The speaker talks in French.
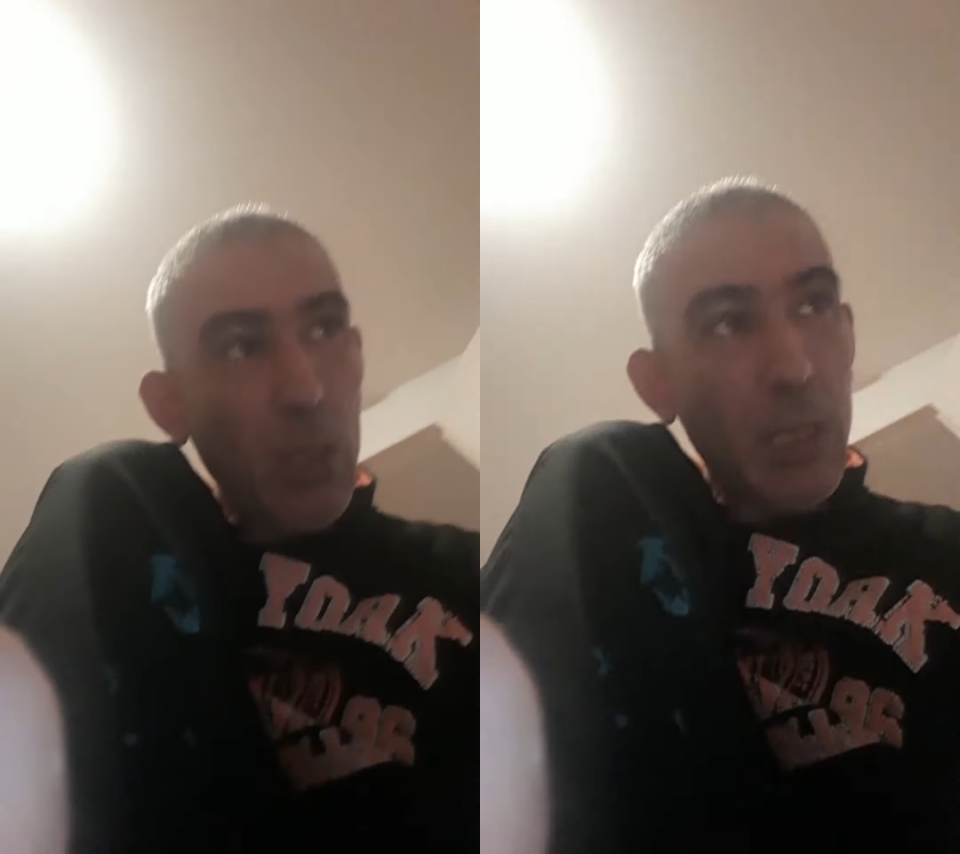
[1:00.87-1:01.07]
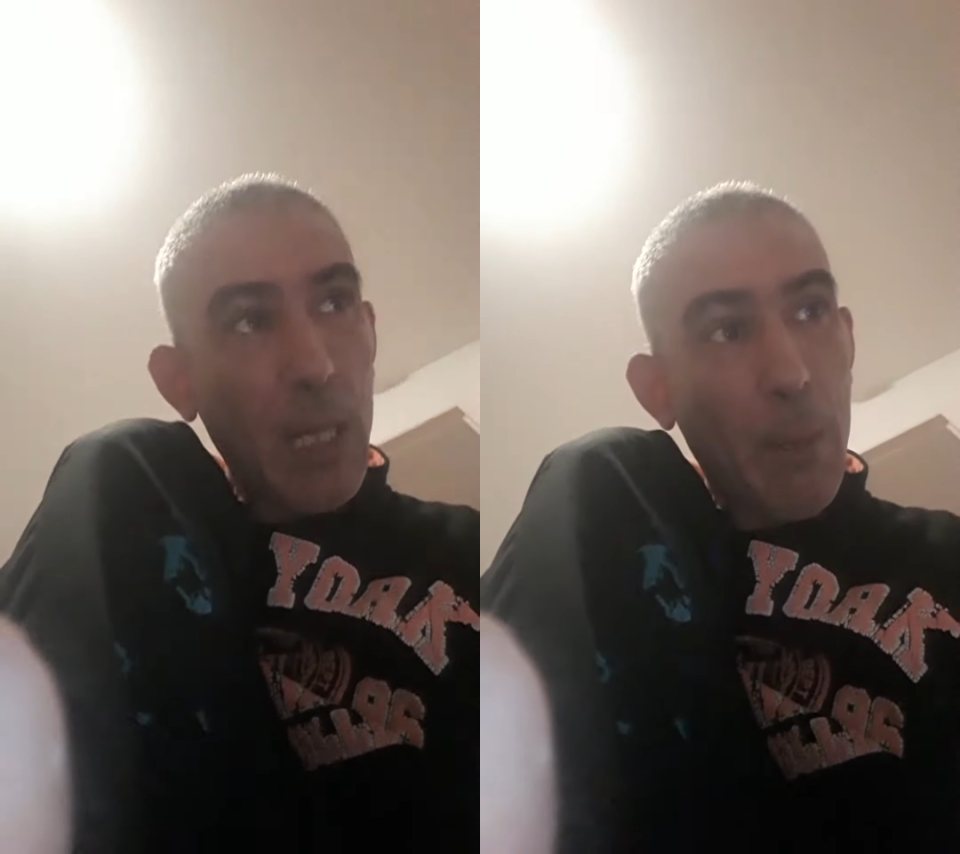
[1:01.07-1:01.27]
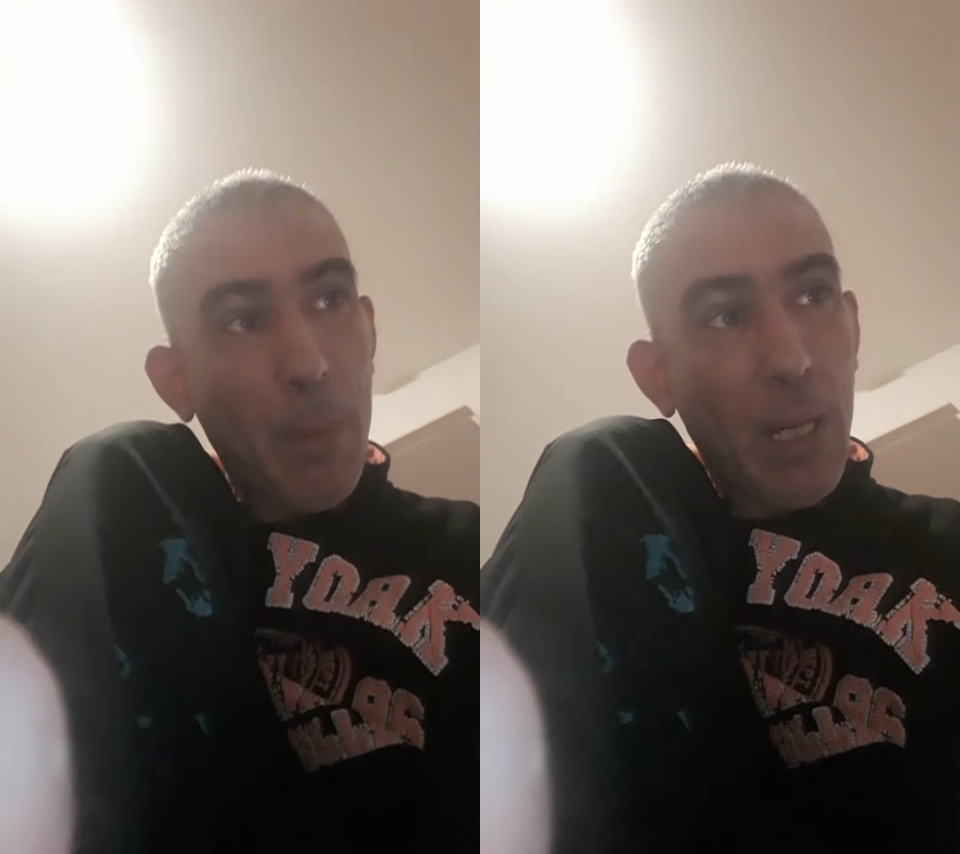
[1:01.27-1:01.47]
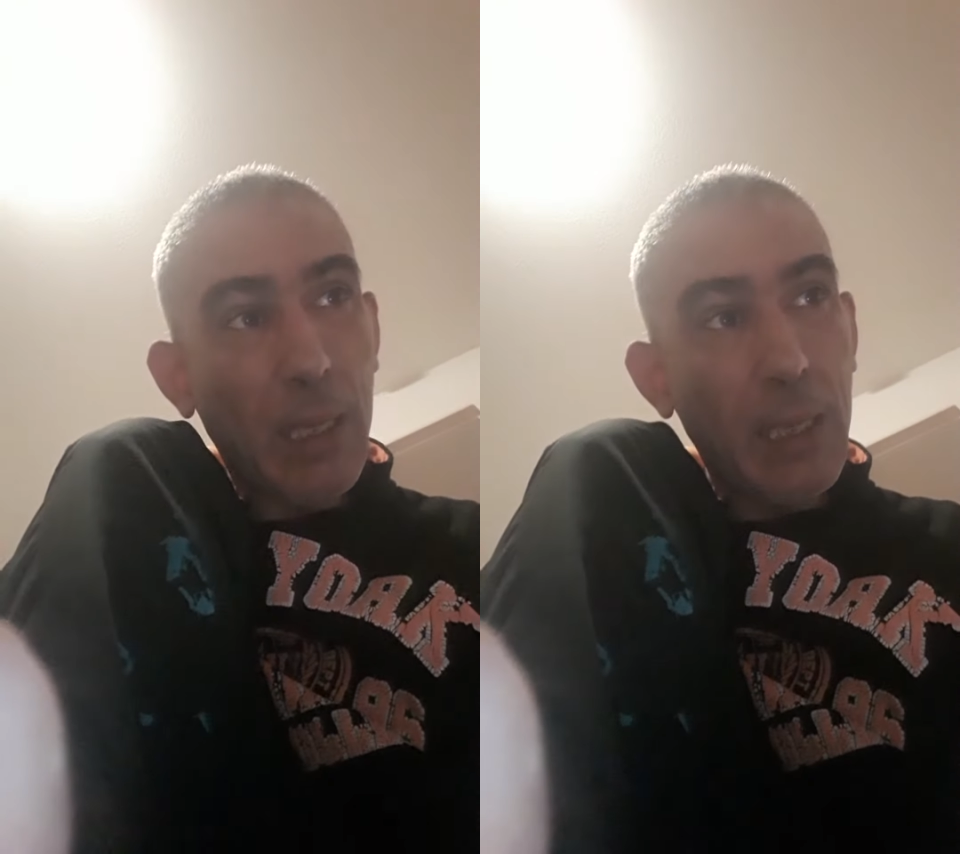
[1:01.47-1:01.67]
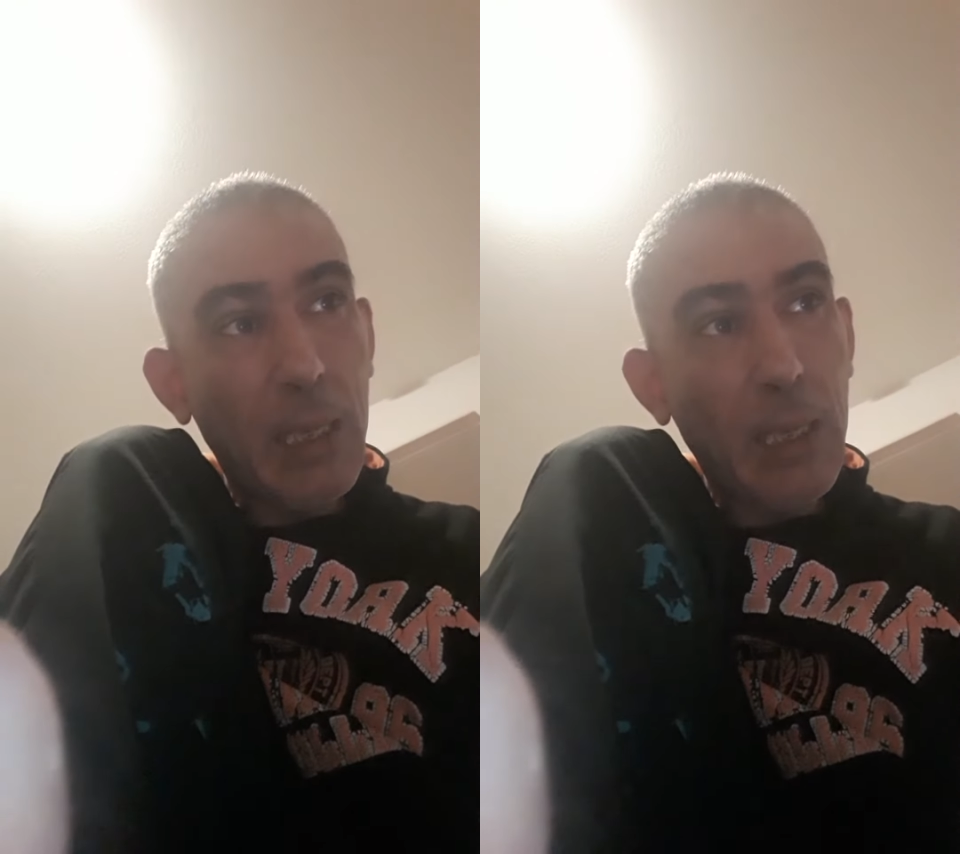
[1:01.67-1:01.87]
c'est à
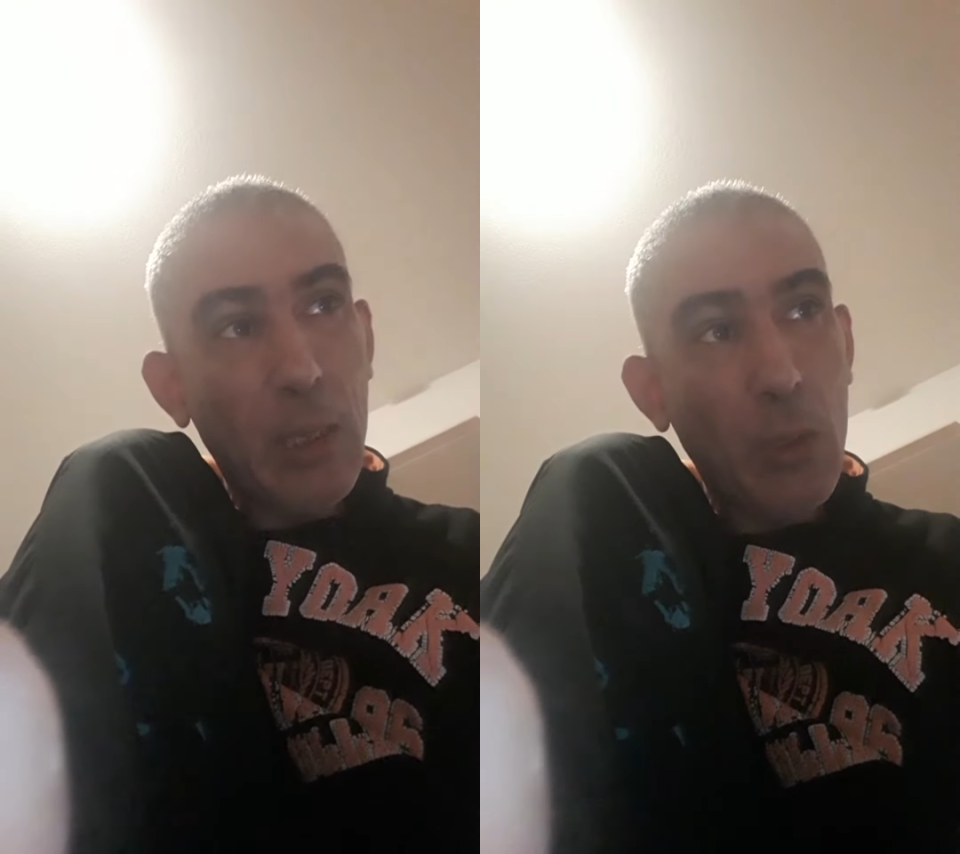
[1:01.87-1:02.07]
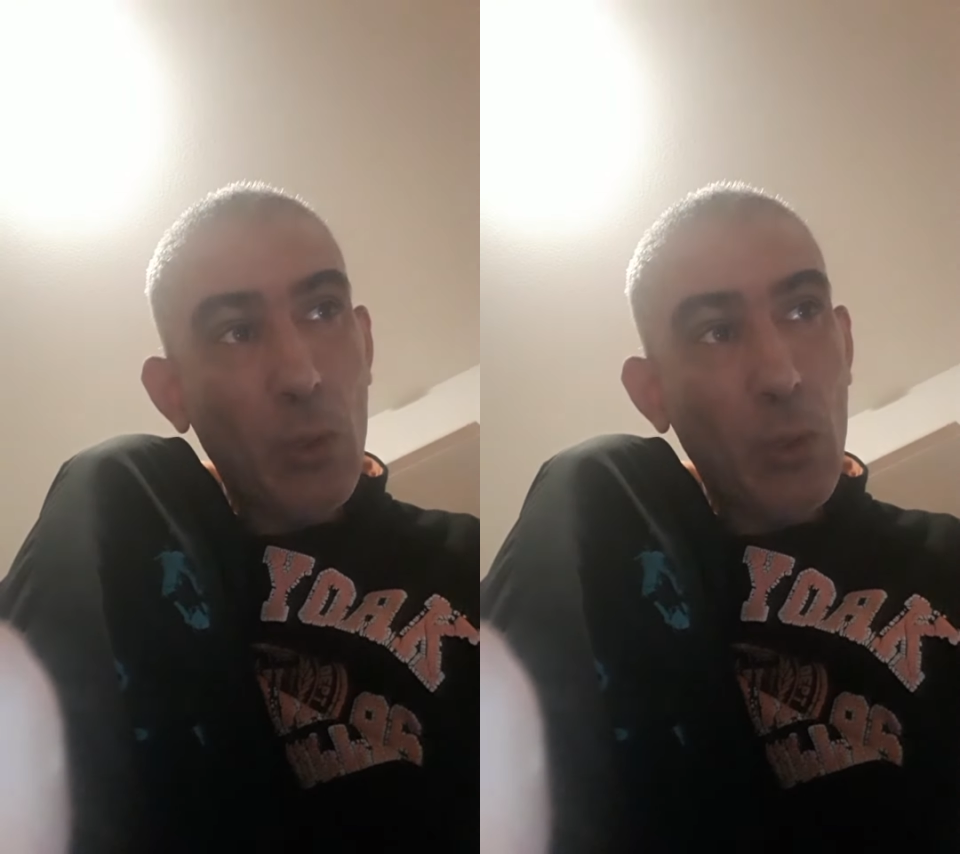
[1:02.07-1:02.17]
partir